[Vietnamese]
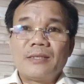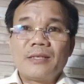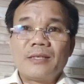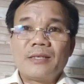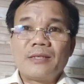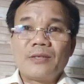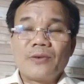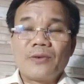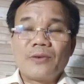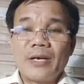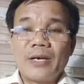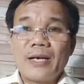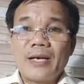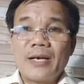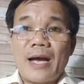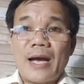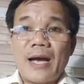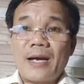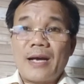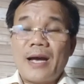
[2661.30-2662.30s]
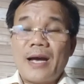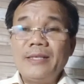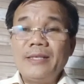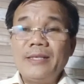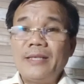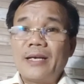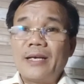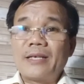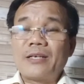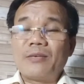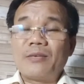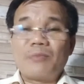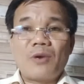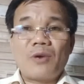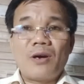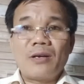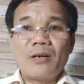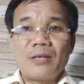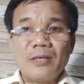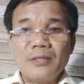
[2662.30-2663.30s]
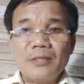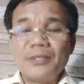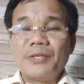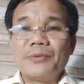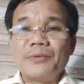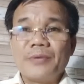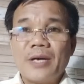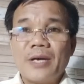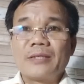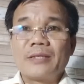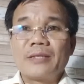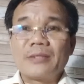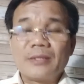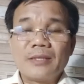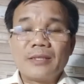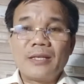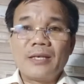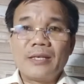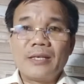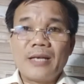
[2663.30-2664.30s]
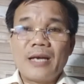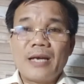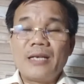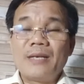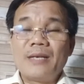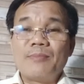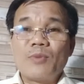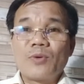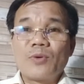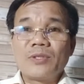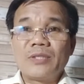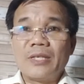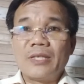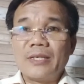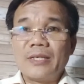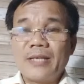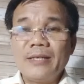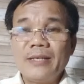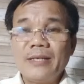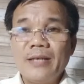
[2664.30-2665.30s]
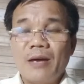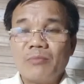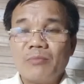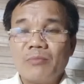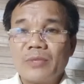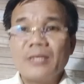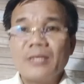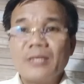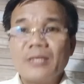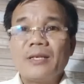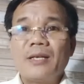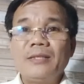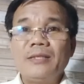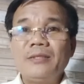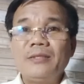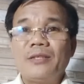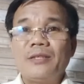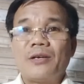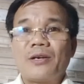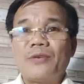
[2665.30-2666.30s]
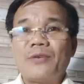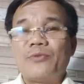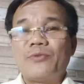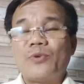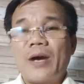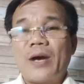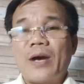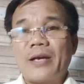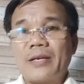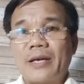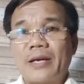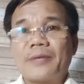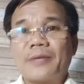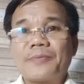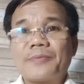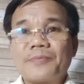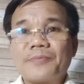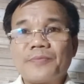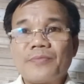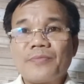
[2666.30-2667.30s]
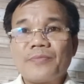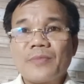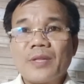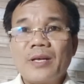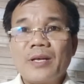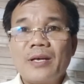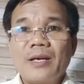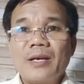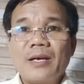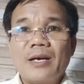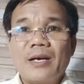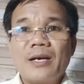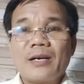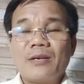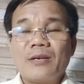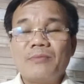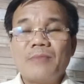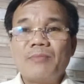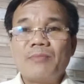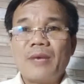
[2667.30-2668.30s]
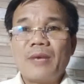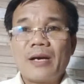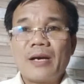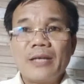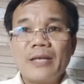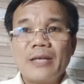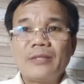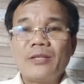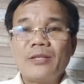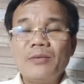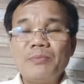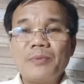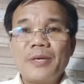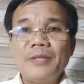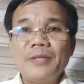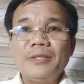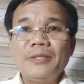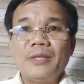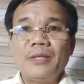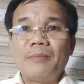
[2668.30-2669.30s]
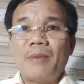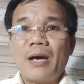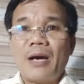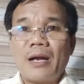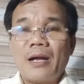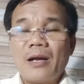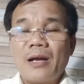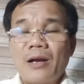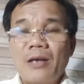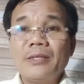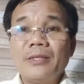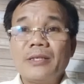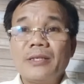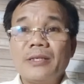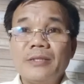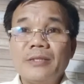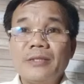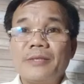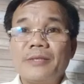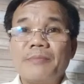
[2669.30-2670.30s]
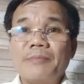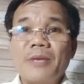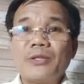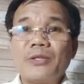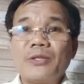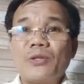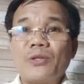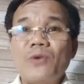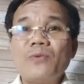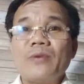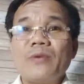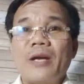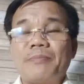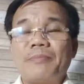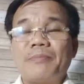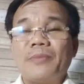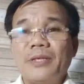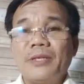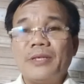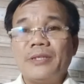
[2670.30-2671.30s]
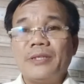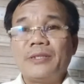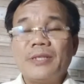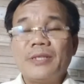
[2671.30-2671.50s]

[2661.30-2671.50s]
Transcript: rồi kể cả cá nhân cũng có rất nhiều đơn. Thì đây là một cái sự đánh động rất lớn cho cái vụ án này. À, cũng mong là kết thúc, nếu như mà có những cái diễn biến tốt đẹp thì